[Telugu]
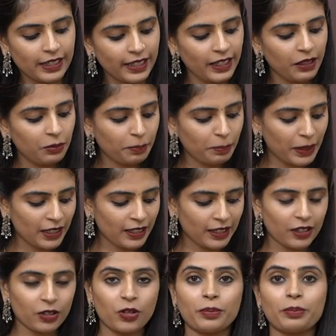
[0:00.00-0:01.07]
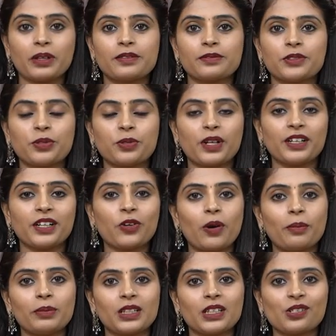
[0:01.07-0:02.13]
గ్రీన్ పింక్ అండ్ చూడండి
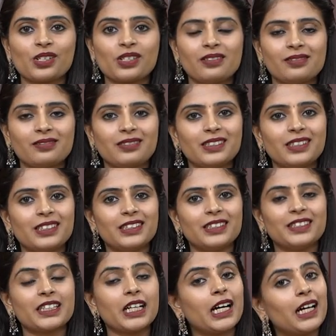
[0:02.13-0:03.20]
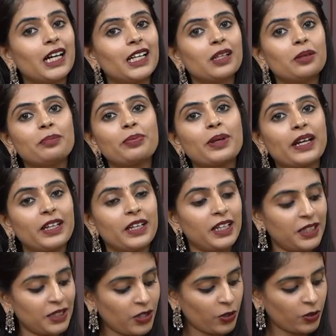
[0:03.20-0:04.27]
కాంబినేషన్ చాలా
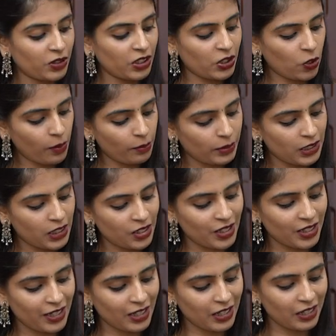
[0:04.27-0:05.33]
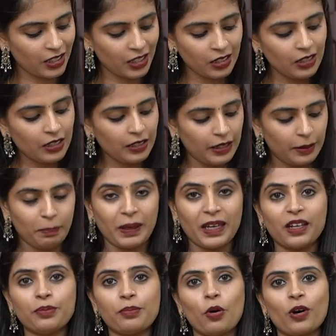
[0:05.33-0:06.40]
బ్రైట్గా ఉంది కాంబినేషనే కానీ ఈ
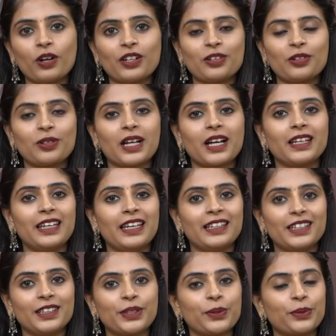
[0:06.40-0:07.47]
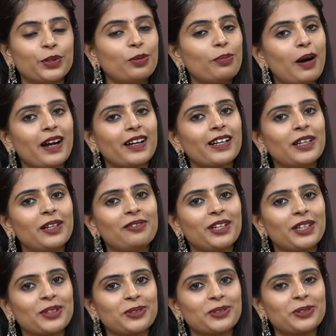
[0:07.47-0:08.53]
పింక్ బార్డర్లో కానీ ఏదైతే ఉందో బాగా
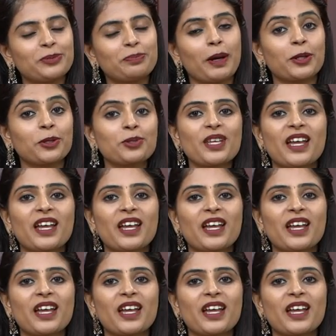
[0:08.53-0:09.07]
ఎలివేట్ అవుతూ పట్టు